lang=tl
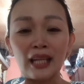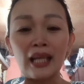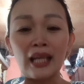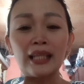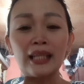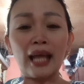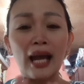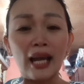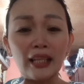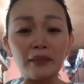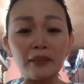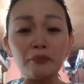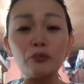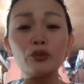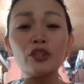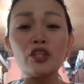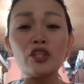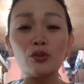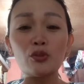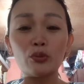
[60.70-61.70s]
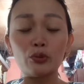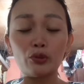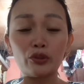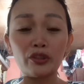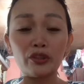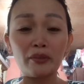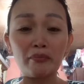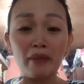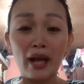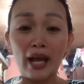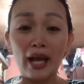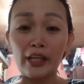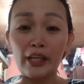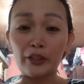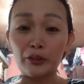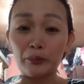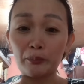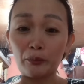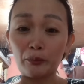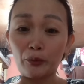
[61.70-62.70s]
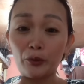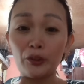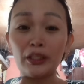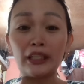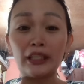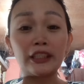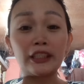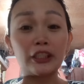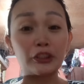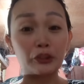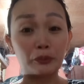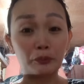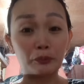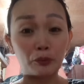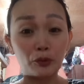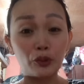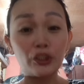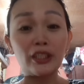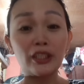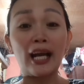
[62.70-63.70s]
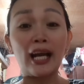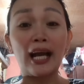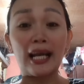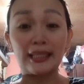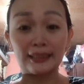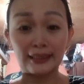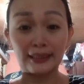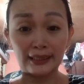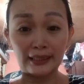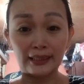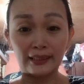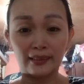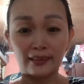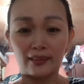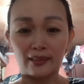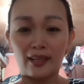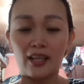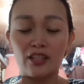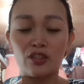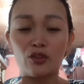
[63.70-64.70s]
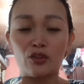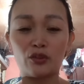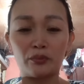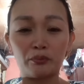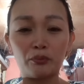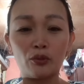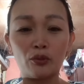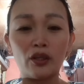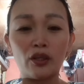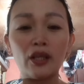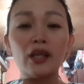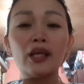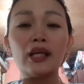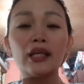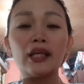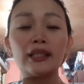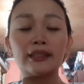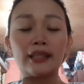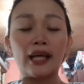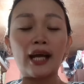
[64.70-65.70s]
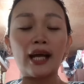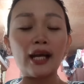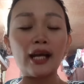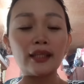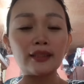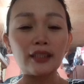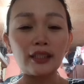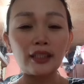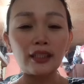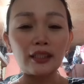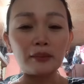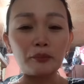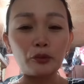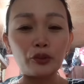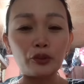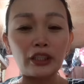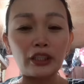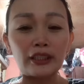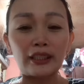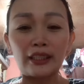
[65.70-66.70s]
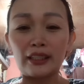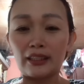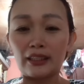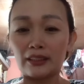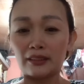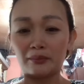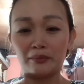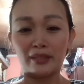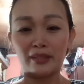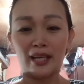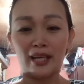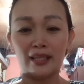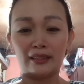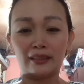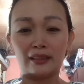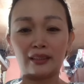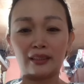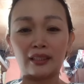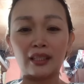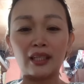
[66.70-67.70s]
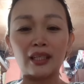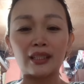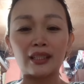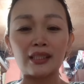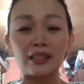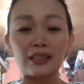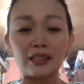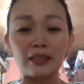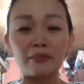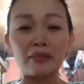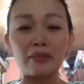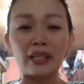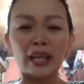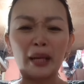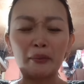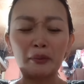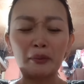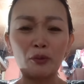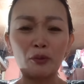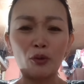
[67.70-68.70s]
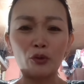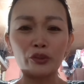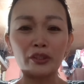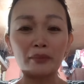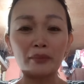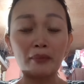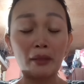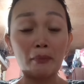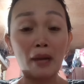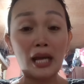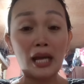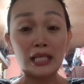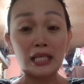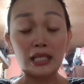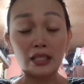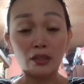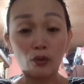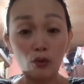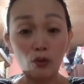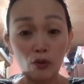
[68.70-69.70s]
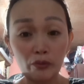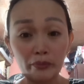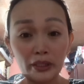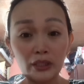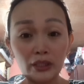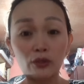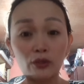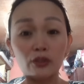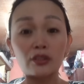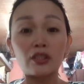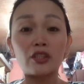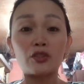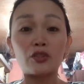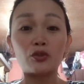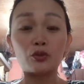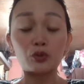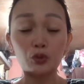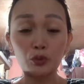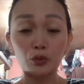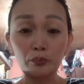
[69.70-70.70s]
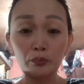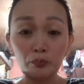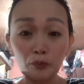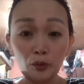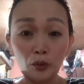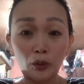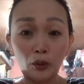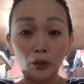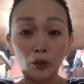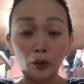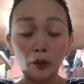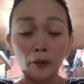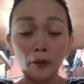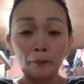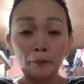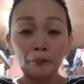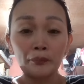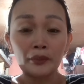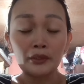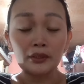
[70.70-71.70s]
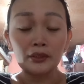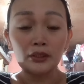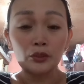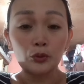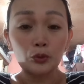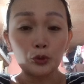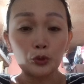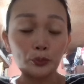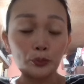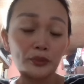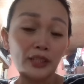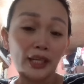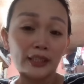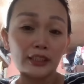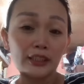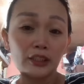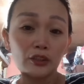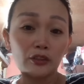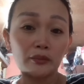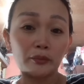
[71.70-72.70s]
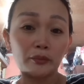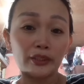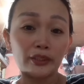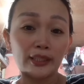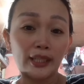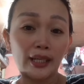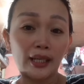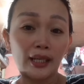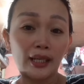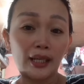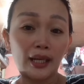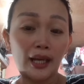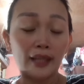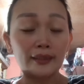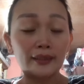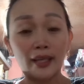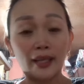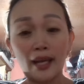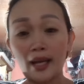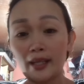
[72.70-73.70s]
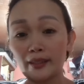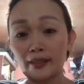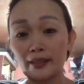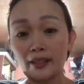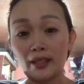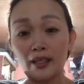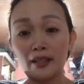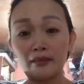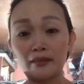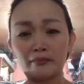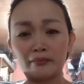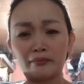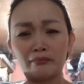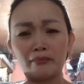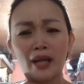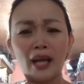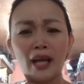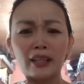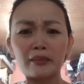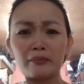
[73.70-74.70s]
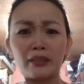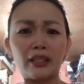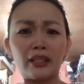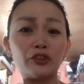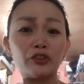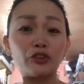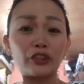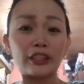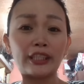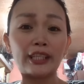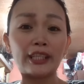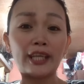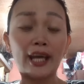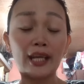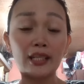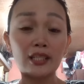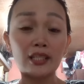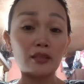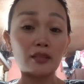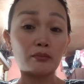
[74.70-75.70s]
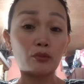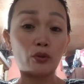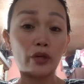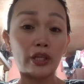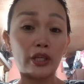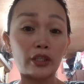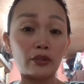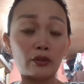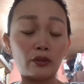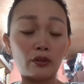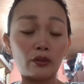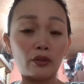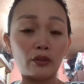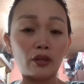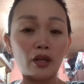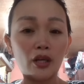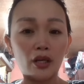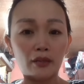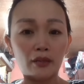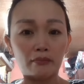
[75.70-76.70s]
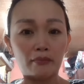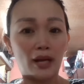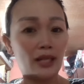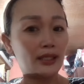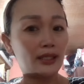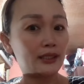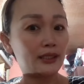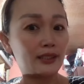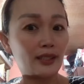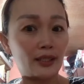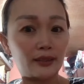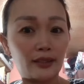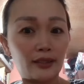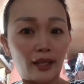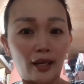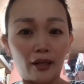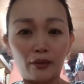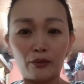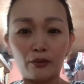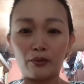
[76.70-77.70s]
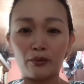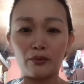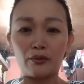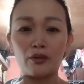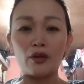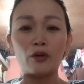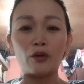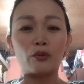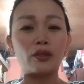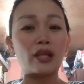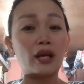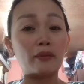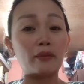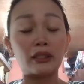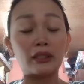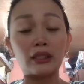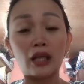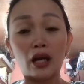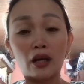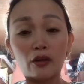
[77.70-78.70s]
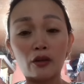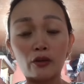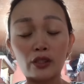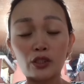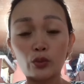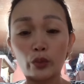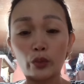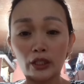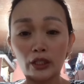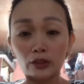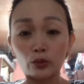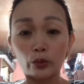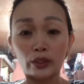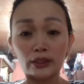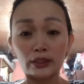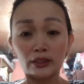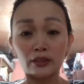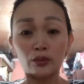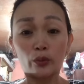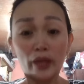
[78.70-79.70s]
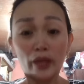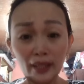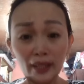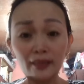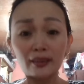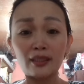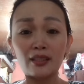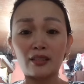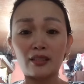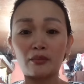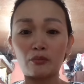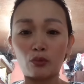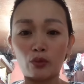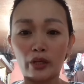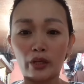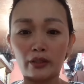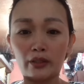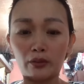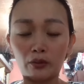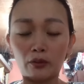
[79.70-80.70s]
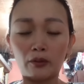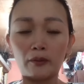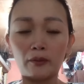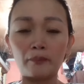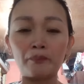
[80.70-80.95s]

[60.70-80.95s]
lahat po ng sulok ng bahay niyo po, lagyan niyo po ng asin, rock salt po. Nakakatanggal po ng negative yan. Kasi marami po akong nababasa sa comment ko, sa YouTube ko, sa YouTube channel ko po na Ate Ana, bakit ba ganito nangyayari sa buhay ko? Malas yata ako. Wala man lang ako swerte, Swerte sa buhay ko.